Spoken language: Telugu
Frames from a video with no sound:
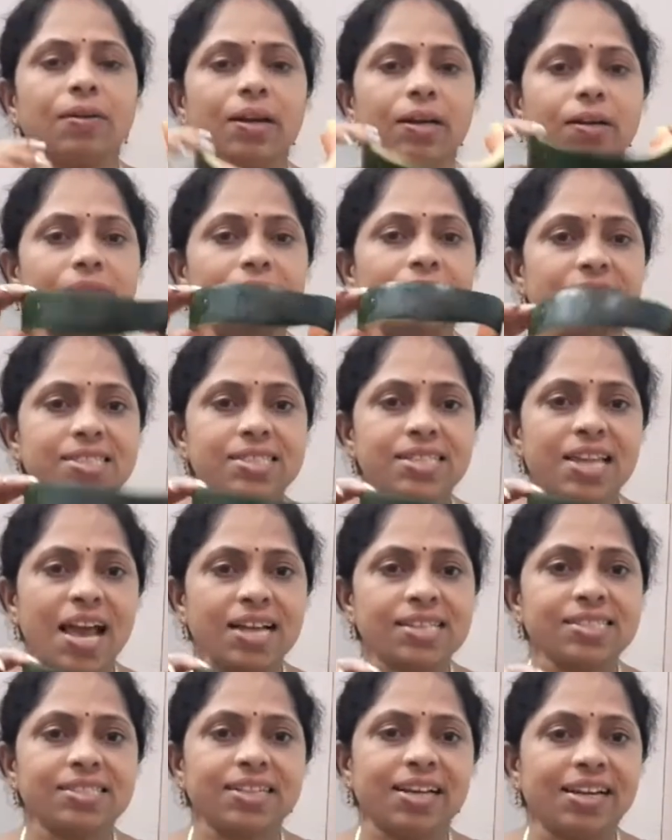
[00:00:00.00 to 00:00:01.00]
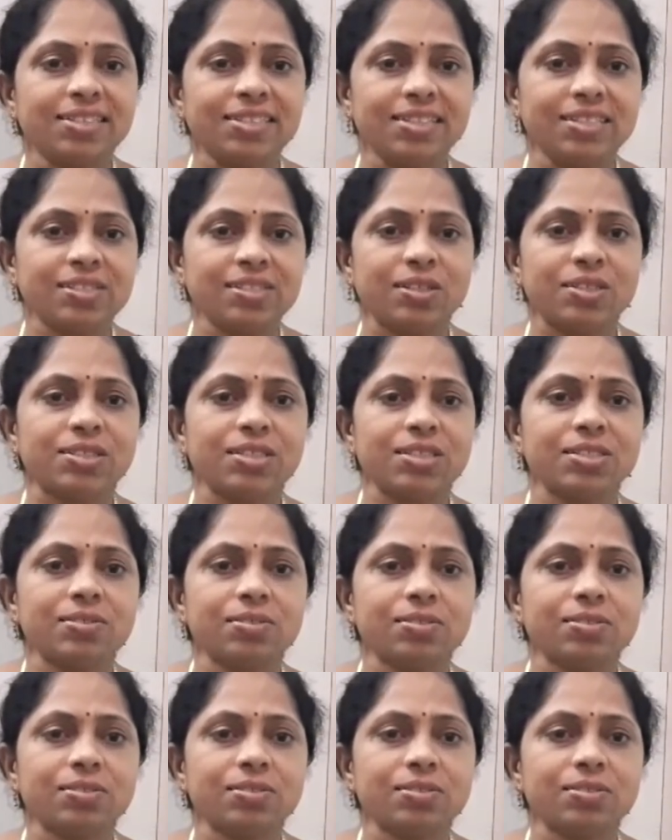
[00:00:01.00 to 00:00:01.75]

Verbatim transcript: మనం ఎటువంటి స్నాక్స్ తయారు చేసుకోవచ్చో